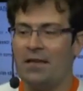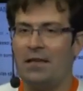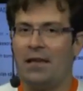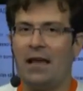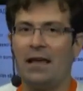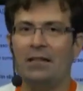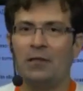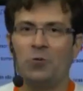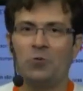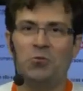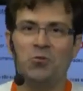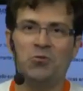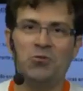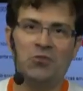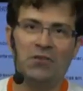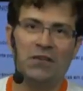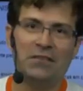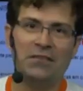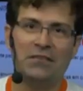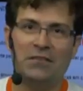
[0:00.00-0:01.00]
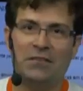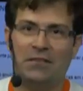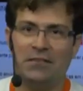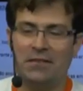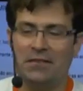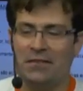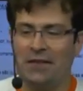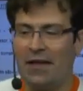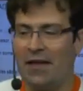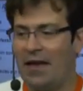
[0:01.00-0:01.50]
E cada curso que a
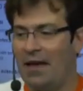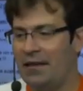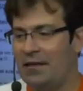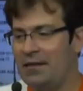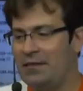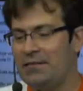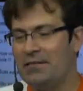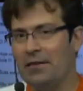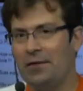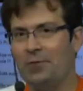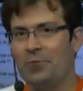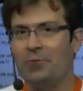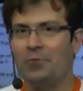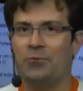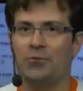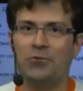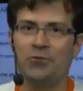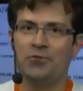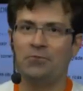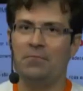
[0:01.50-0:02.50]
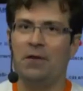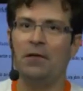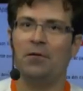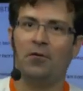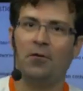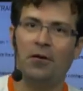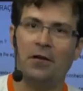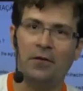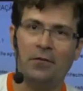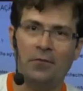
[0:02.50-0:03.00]
gente realiza é um curso
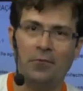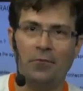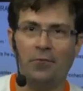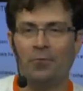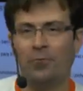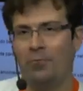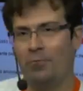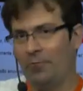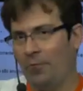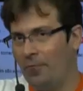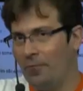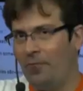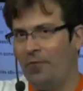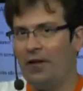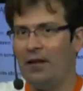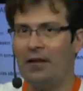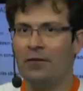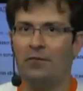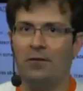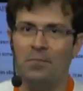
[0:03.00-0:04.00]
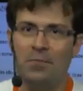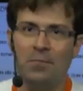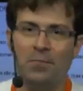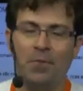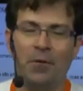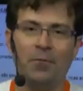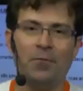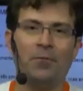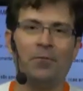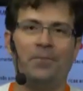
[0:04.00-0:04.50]
melhor. O... Vamos falar do
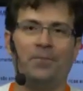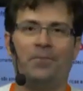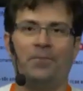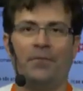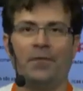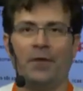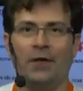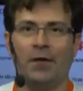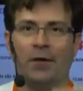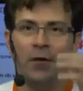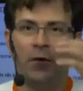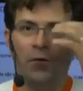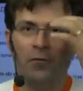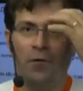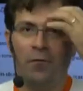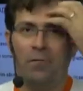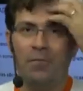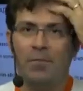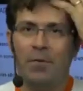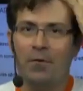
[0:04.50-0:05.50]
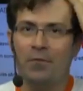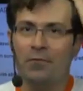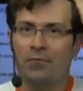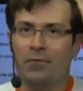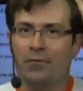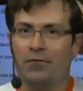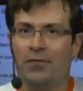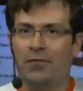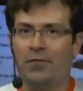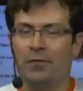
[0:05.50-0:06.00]
MPU. O MPU
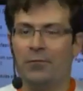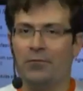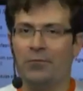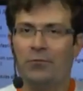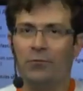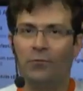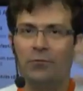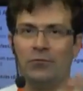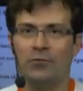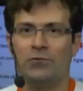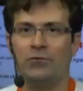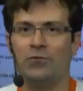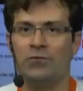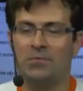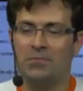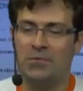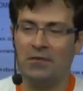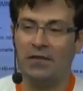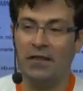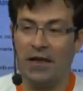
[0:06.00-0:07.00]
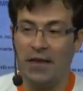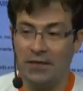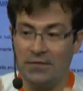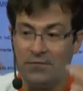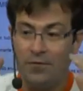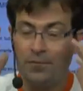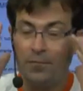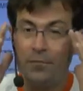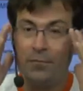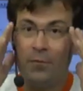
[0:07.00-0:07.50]
nós fizemos um curso em
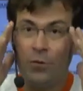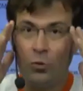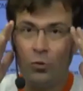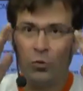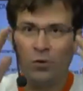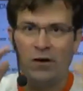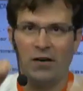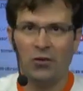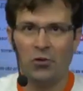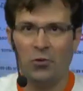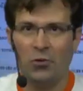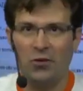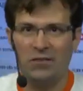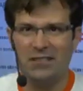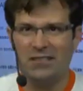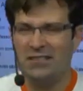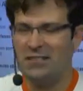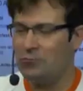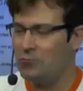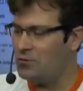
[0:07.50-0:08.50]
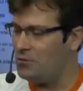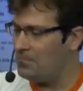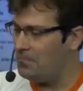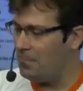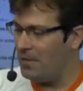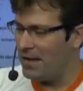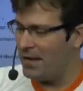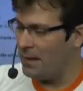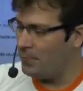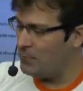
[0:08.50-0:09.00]
2010, foi o primeiro ano, nós nos
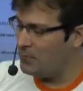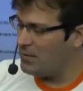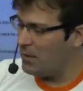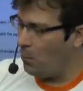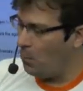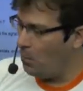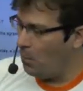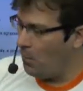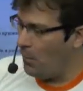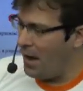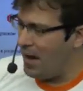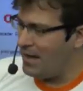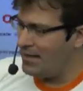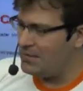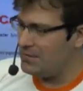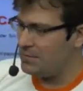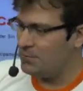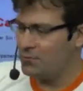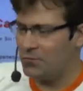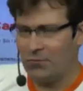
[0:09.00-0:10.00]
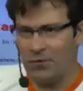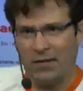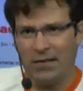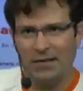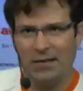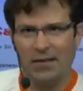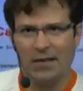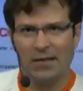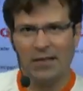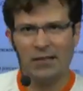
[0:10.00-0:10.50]
empenhamos ao máximo,
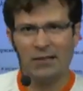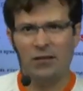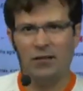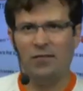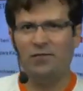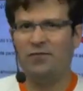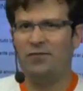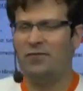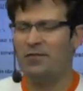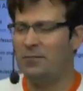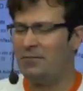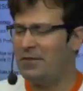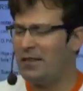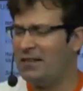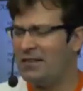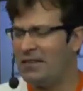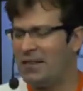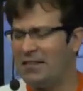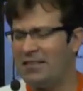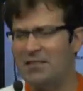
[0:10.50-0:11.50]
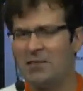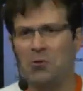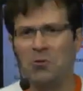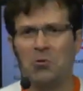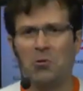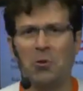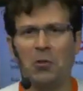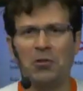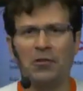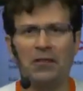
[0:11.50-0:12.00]
né? Fizemos dedicação
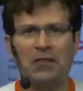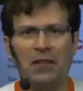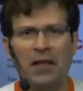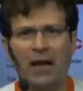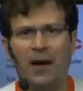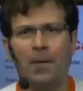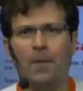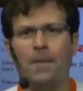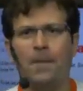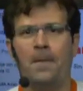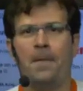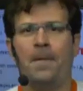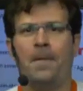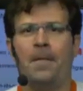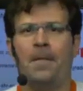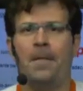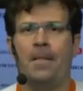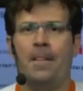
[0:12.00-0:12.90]
total.